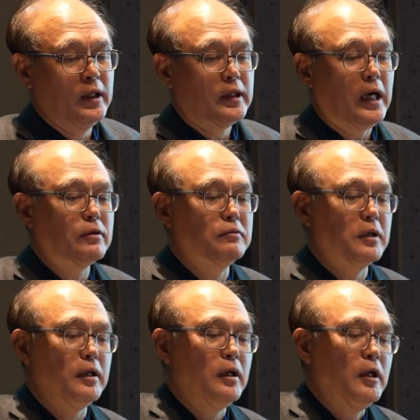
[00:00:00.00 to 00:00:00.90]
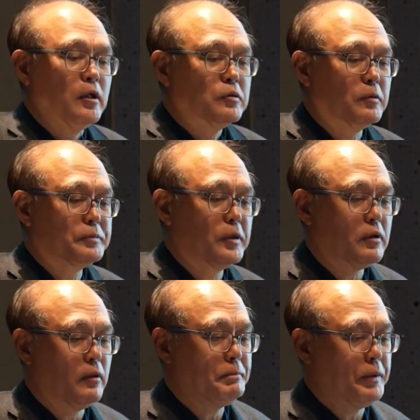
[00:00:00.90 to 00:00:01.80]
그 한국의 소프트웨어
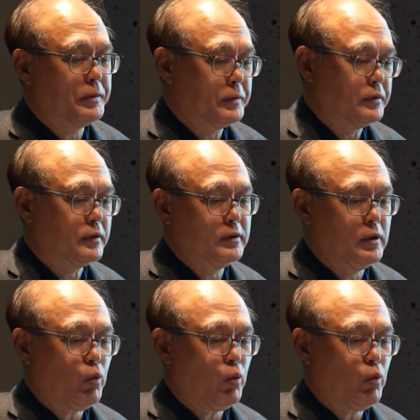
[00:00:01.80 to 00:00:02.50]
컴포넌트를